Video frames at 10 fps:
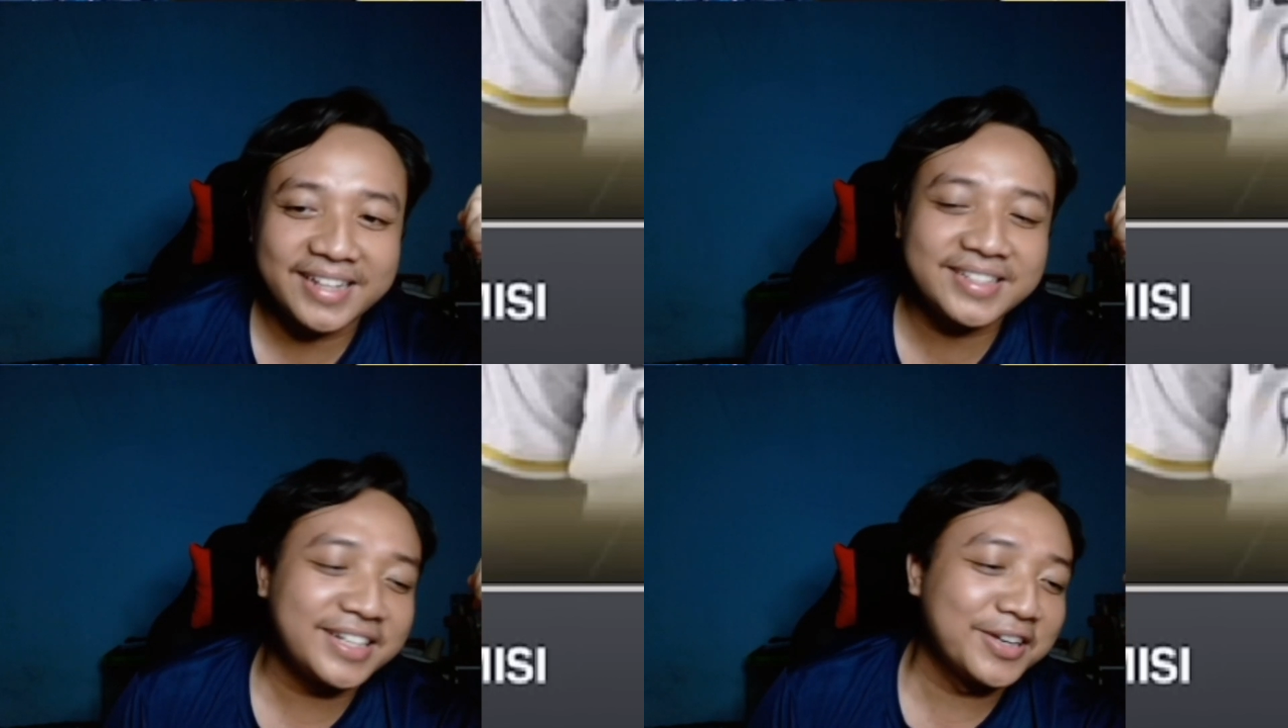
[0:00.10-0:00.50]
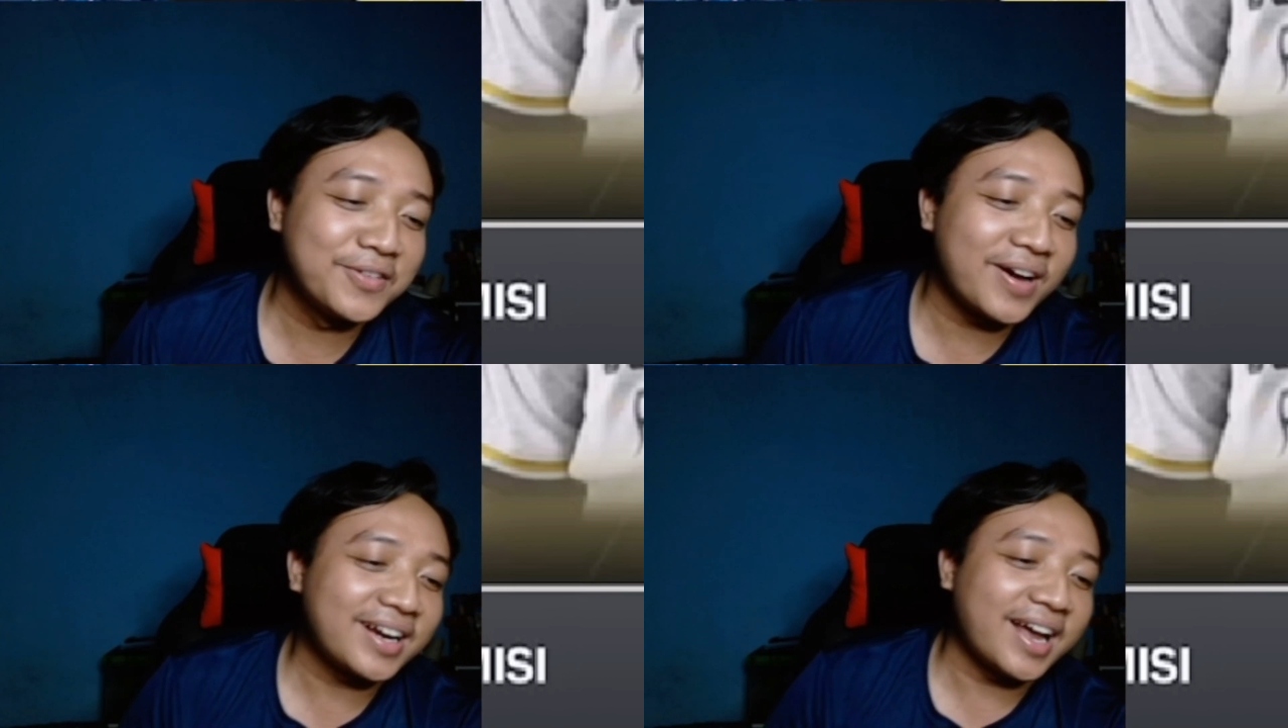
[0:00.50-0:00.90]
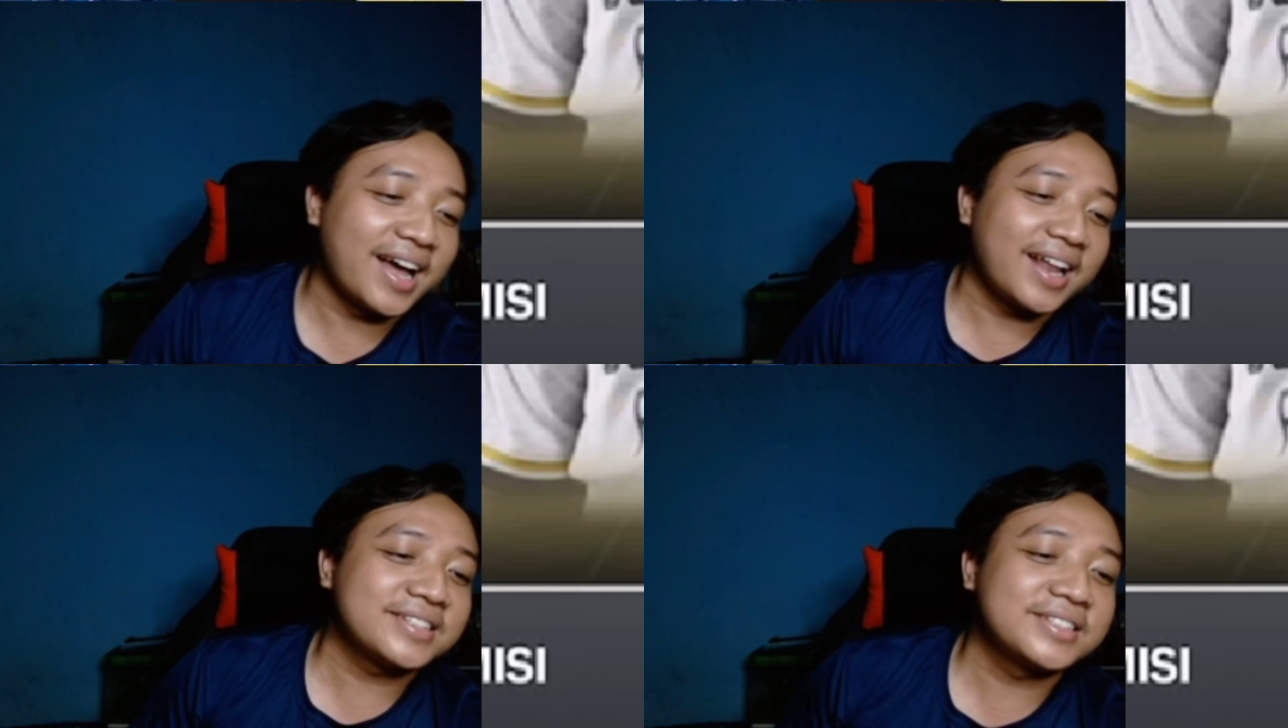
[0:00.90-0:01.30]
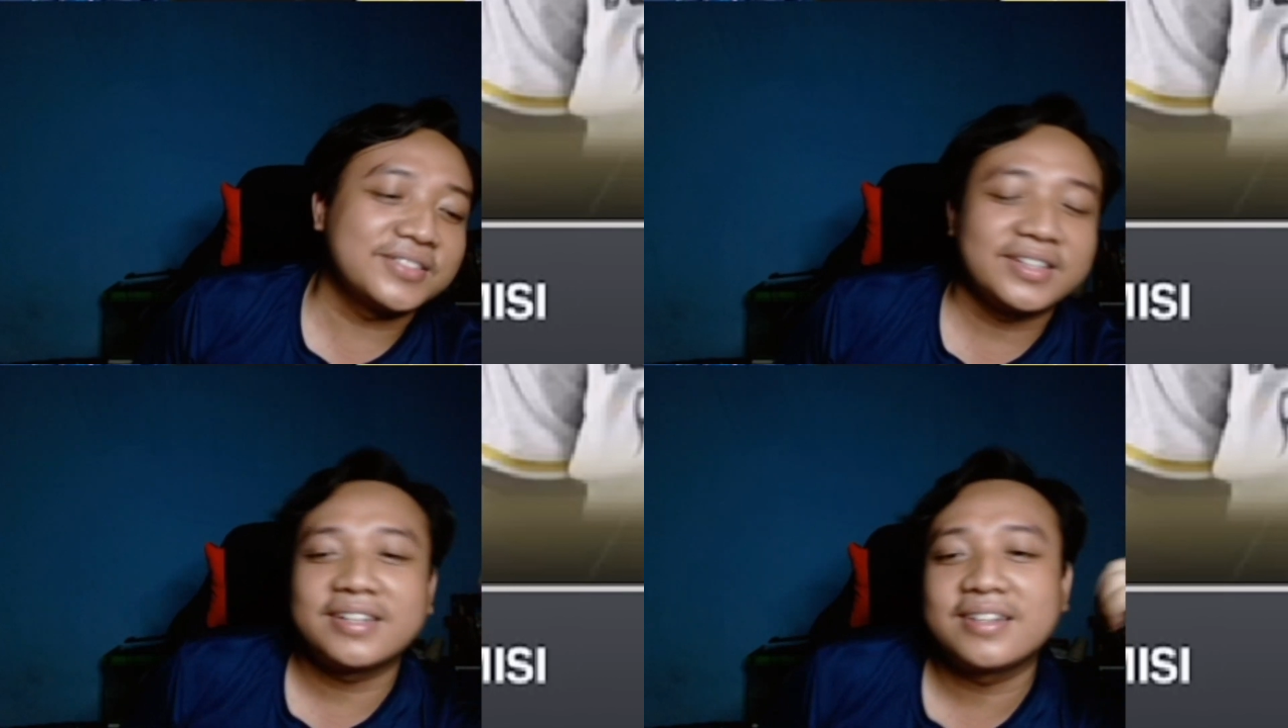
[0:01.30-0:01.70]
sih di luar nalar sih
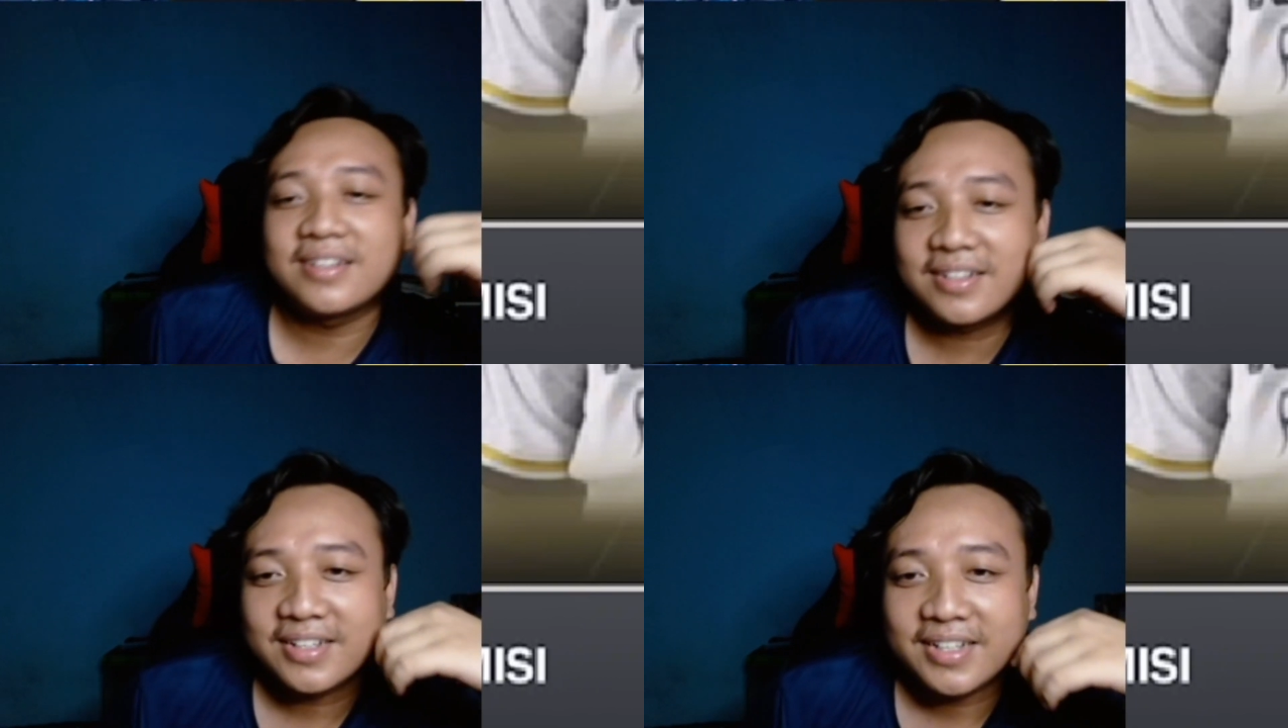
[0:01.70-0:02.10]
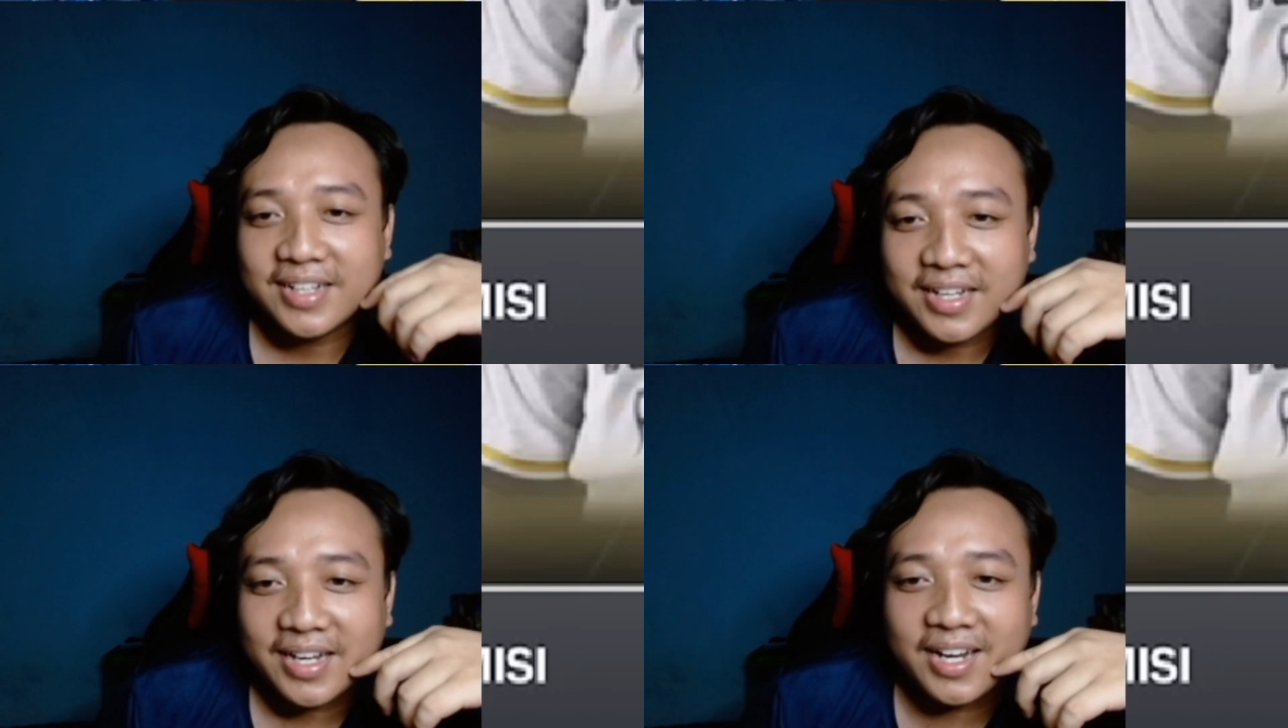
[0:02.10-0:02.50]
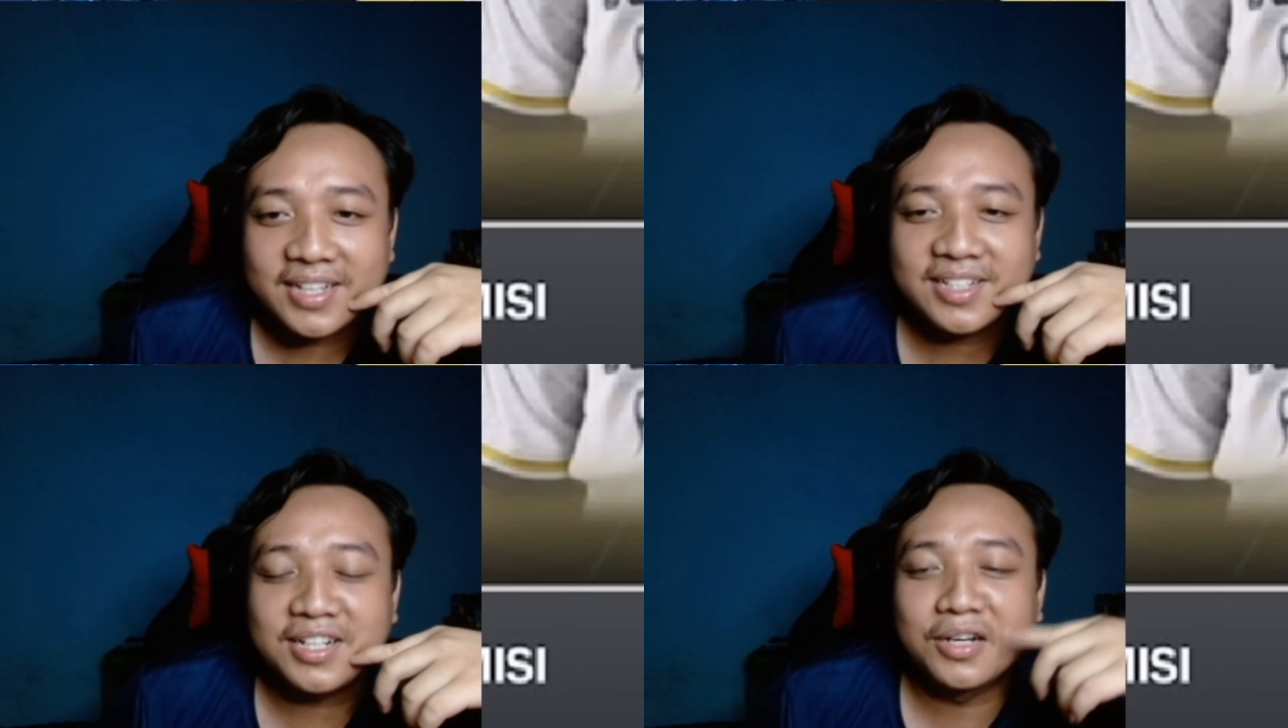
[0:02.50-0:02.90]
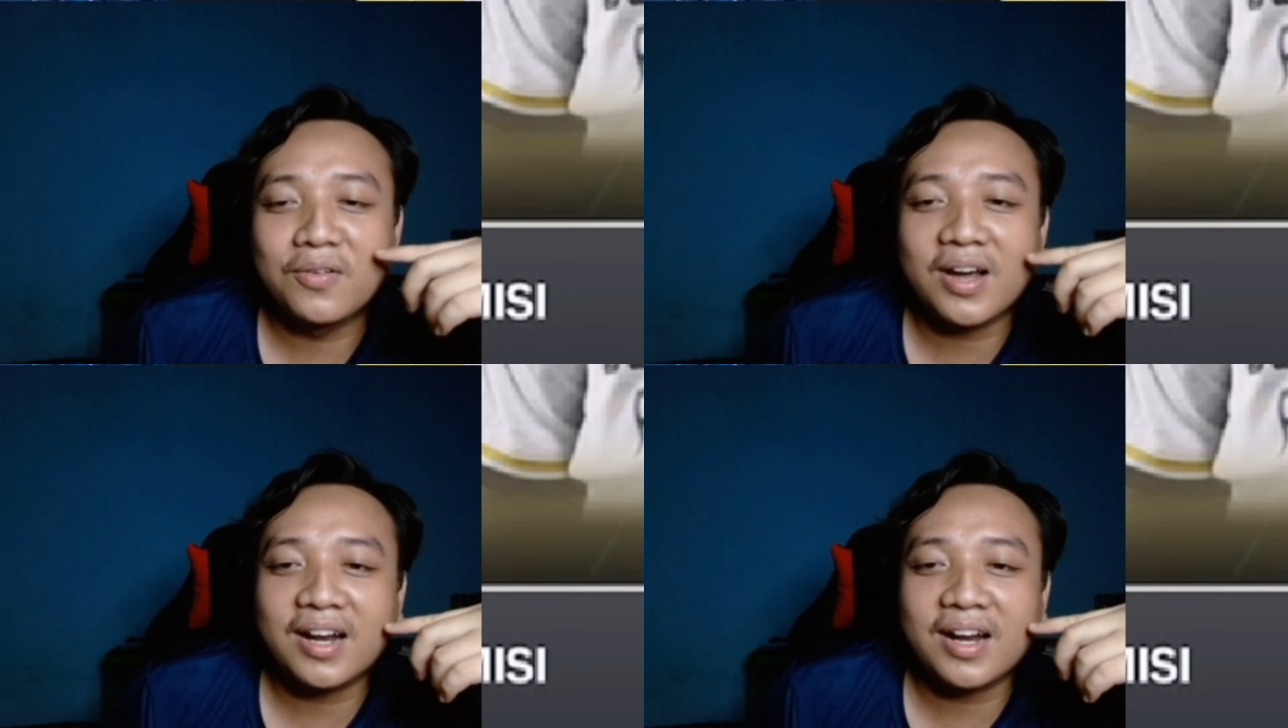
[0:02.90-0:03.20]
cuy Ini sih di luar